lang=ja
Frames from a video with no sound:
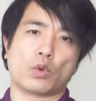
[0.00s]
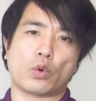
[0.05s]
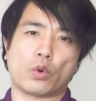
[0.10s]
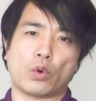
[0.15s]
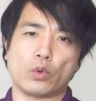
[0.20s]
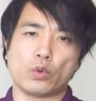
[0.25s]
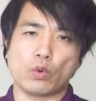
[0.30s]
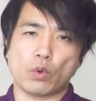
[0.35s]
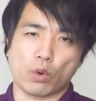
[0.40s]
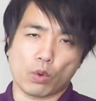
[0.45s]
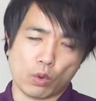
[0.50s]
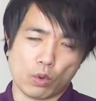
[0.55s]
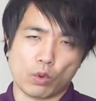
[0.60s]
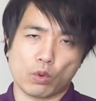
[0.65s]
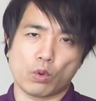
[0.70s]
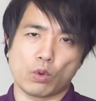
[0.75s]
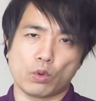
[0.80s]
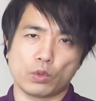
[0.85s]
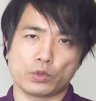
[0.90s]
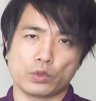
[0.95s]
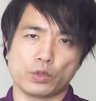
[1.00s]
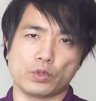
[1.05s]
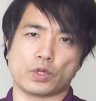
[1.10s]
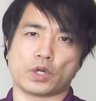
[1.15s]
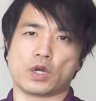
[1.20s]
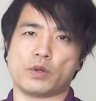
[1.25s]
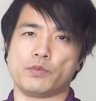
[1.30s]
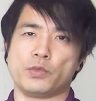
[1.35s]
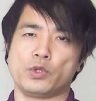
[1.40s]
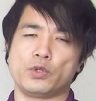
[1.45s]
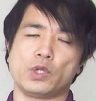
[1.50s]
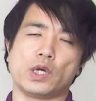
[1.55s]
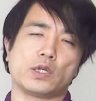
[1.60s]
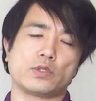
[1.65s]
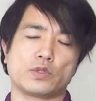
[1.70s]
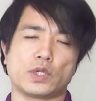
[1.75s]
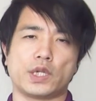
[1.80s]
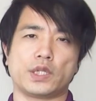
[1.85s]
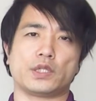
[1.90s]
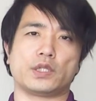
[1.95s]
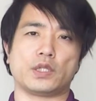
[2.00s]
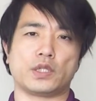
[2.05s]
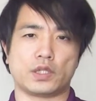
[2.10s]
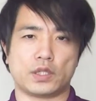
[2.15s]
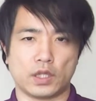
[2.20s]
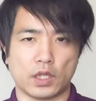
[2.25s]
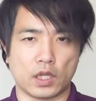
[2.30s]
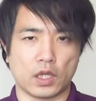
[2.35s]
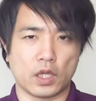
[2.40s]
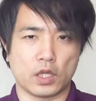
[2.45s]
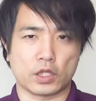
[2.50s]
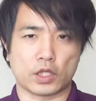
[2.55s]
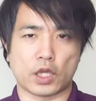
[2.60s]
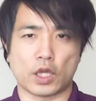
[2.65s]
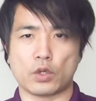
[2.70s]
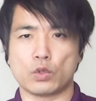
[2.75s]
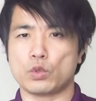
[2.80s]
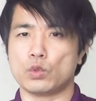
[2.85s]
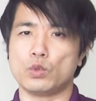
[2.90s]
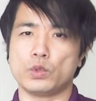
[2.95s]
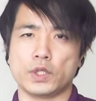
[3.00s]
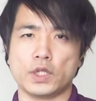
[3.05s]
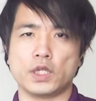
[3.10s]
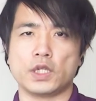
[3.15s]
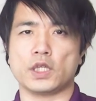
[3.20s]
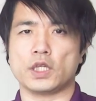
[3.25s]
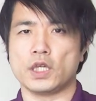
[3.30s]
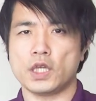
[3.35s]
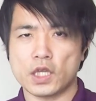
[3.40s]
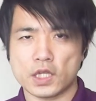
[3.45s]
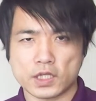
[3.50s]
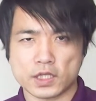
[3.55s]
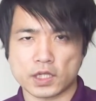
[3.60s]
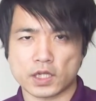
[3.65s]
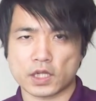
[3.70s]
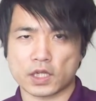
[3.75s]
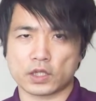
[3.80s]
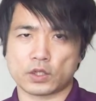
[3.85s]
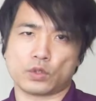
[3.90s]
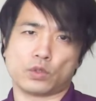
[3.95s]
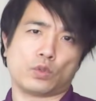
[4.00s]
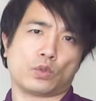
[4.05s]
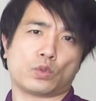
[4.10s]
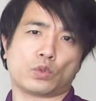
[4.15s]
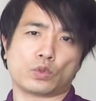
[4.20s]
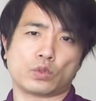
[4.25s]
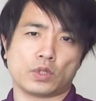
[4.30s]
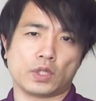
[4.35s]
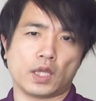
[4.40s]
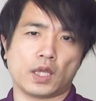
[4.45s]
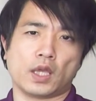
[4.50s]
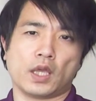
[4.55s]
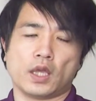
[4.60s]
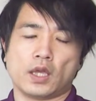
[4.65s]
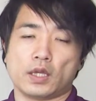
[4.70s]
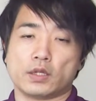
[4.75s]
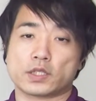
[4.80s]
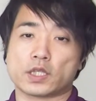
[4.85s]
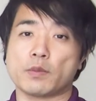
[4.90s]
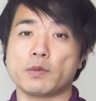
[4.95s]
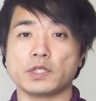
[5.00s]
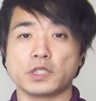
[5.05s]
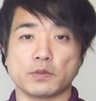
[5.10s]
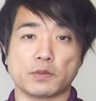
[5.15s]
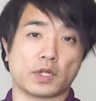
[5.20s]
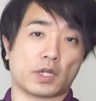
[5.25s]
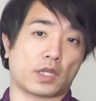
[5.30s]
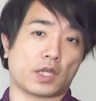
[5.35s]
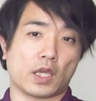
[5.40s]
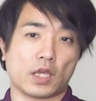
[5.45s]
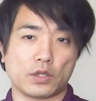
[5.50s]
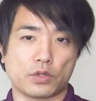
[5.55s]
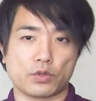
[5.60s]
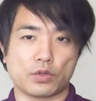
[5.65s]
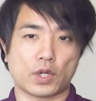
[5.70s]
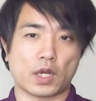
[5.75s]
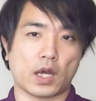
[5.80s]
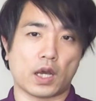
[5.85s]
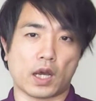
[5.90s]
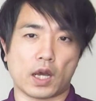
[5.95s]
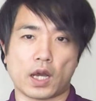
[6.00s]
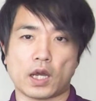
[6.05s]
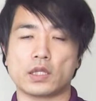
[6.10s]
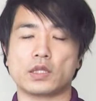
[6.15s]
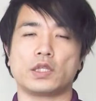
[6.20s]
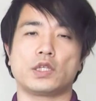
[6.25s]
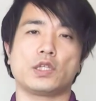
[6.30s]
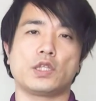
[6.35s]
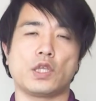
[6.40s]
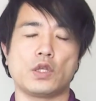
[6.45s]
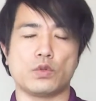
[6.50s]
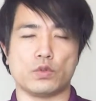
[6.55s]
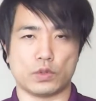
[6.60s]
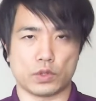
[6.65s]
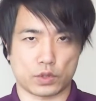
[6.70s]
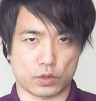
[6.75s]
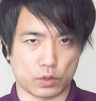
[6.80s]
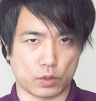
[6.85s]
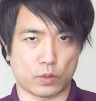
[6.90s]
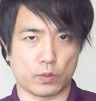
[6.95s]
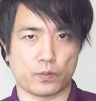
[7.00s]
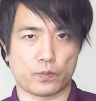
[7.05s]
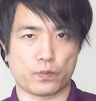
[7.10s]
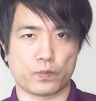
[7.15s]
この方法というのが見直されてきて、健康的にいいじゃないということで、さまざまな研究が上がってきているんですよ。